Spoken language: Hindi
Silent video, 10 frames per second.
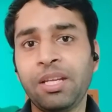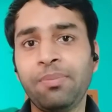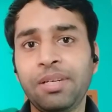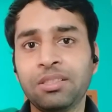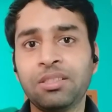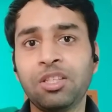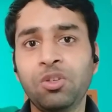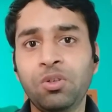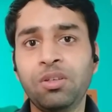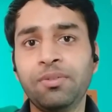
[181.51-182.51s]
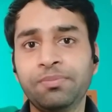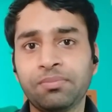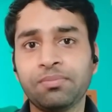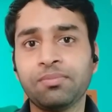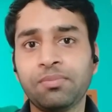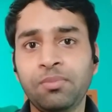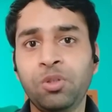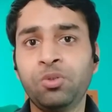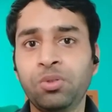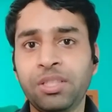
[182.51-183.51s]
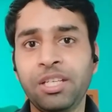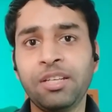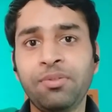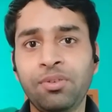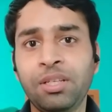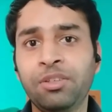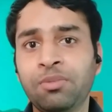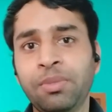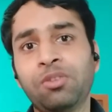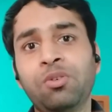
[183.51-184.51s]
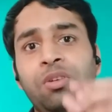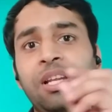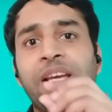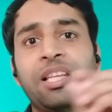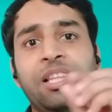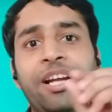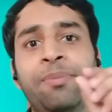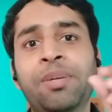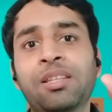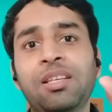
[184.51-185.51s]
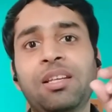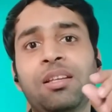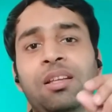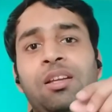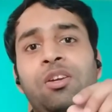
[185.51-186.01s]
कि मेरे पास दो ब्लूटूथ की या फ़ोन है उसमें तो लैगिंग दिखाई पड़ती है